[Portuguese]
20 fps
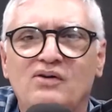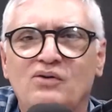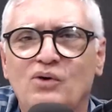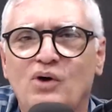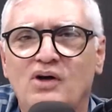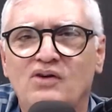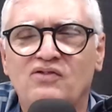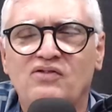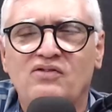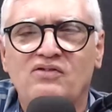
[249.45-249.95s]

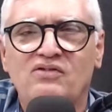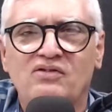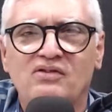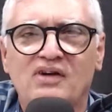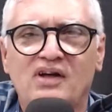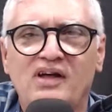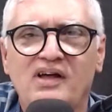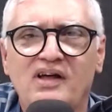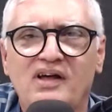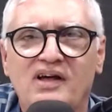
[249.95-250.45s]
nós
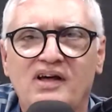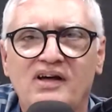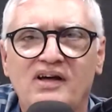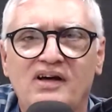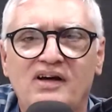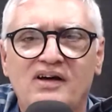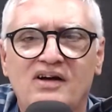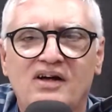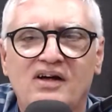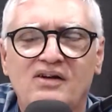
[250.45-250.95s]
é,
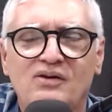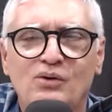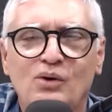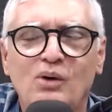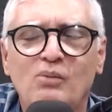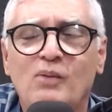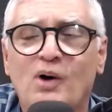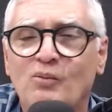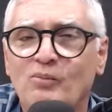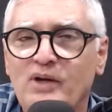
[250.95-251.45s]
é,
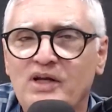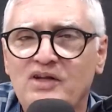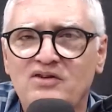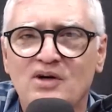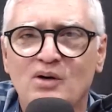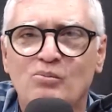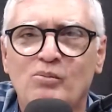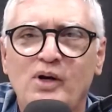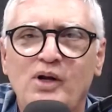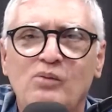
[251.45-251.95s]
normalmente
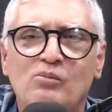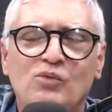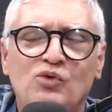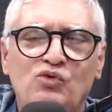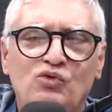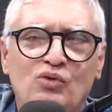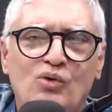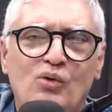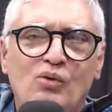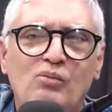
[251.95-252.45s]

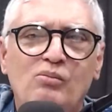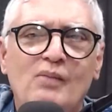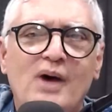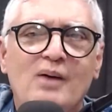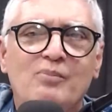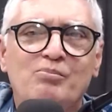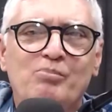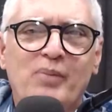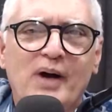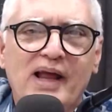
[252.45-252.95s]
abrimos com
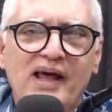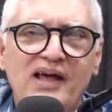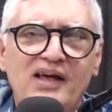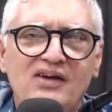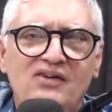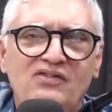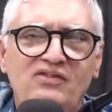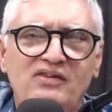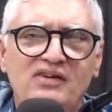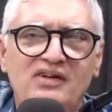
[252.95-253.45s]
uma
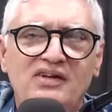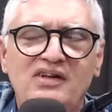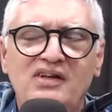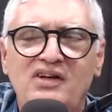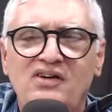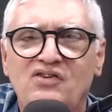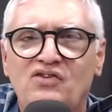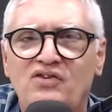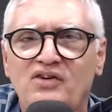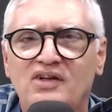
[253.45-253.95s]
prece
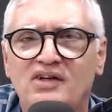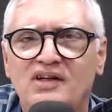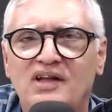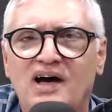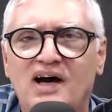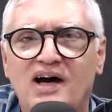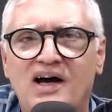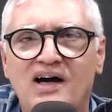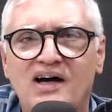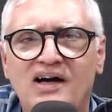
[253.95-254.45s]

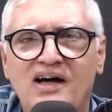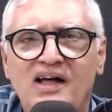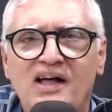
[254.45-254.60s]
dirigida